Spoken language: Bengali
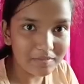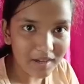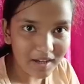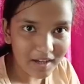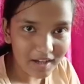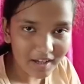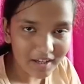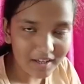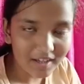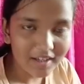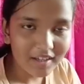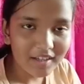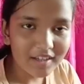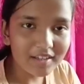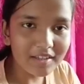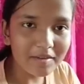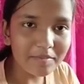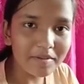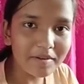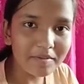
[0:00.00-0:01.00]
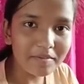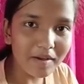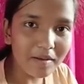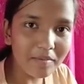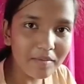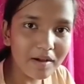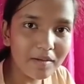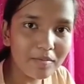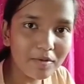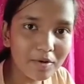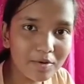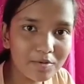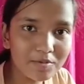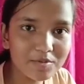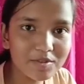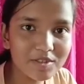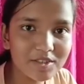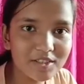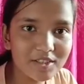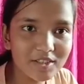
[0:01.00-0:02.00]
মা তারপরে বাবা বড়
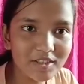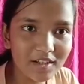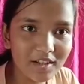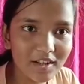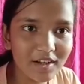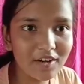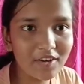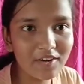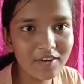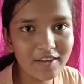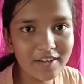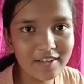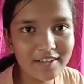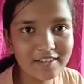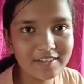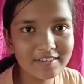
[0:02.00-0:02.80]
পিসি এরা করে